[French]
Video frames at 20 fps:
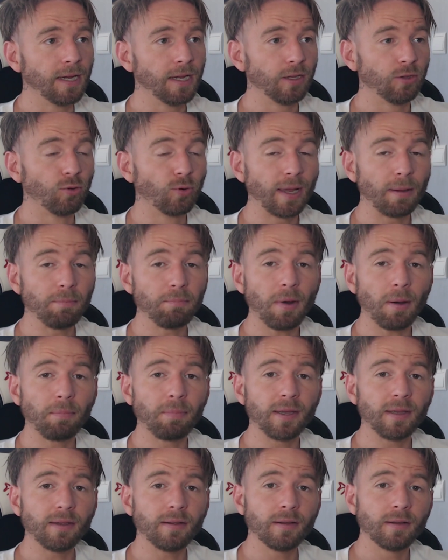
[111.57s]
donc
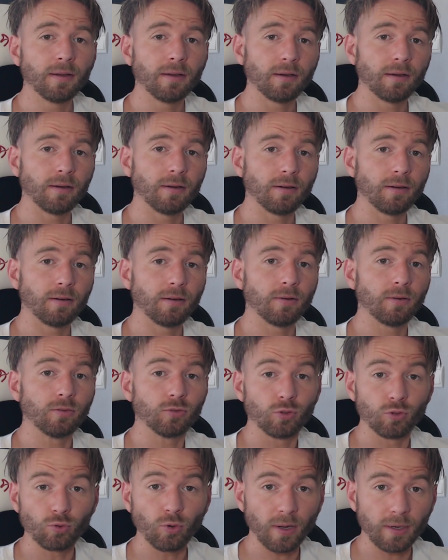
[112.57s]
Mbappé euh,
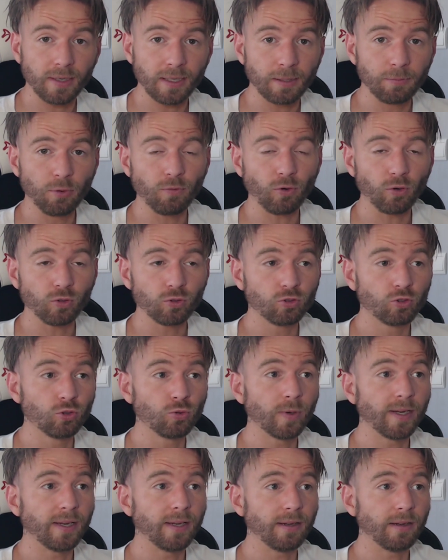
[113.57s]
ce soir, hein, l'équipe de France
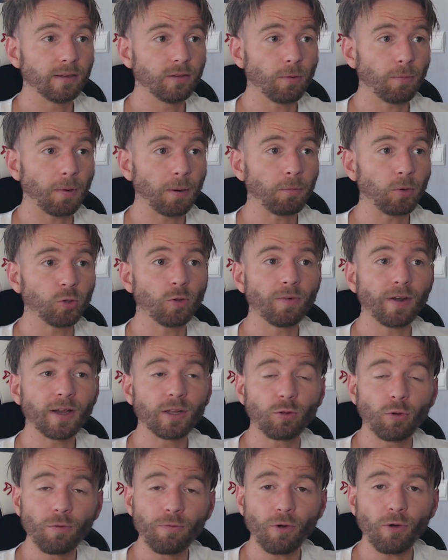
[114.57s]
joue et euh, normalement il devrait
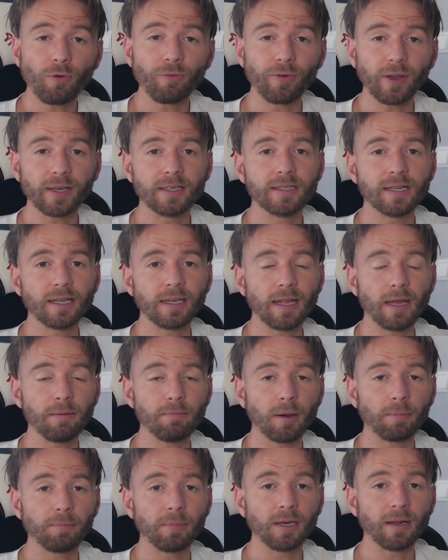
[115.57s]
être forfait. Kylian
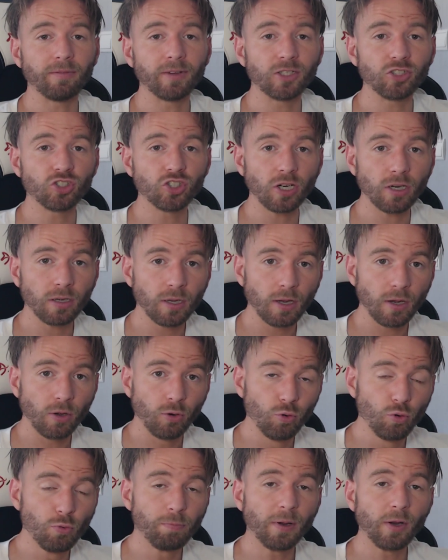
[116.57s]
Mbappé, il avait déjà
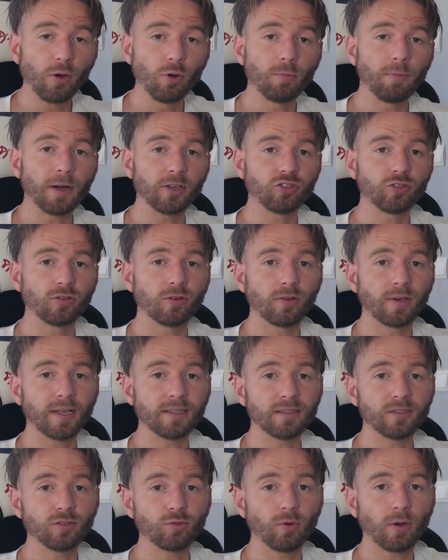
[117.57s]
loupé le match euh,
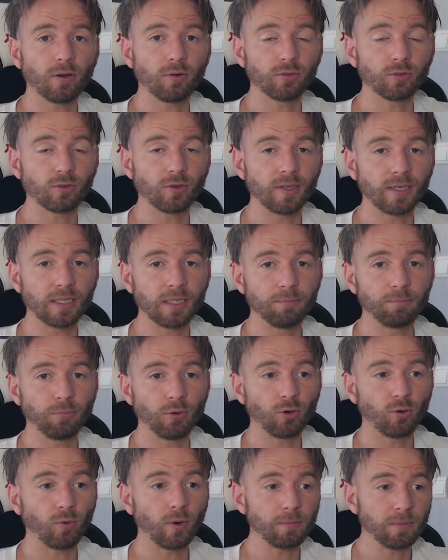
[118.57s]
lundi soir contre
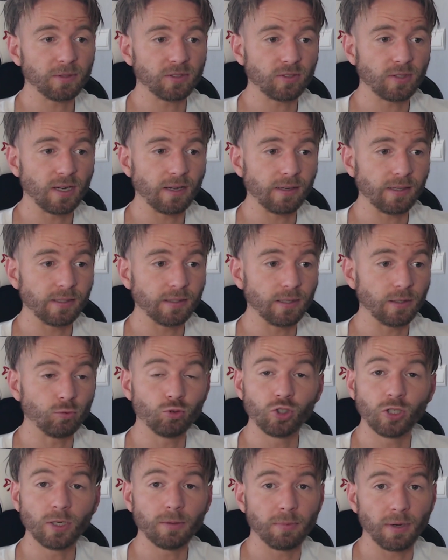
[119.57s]
l'équipe croate parce qu'il a été
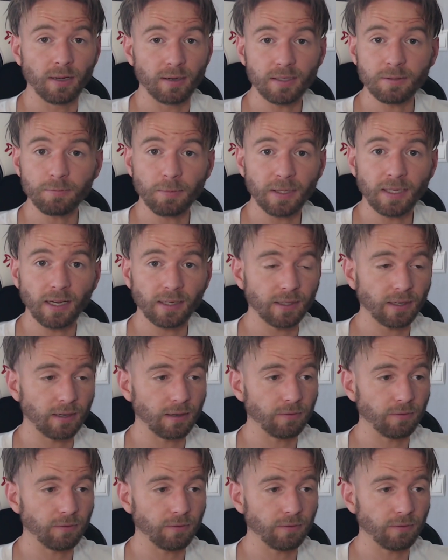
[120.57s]
touché ben, la semaine dernière, un hein,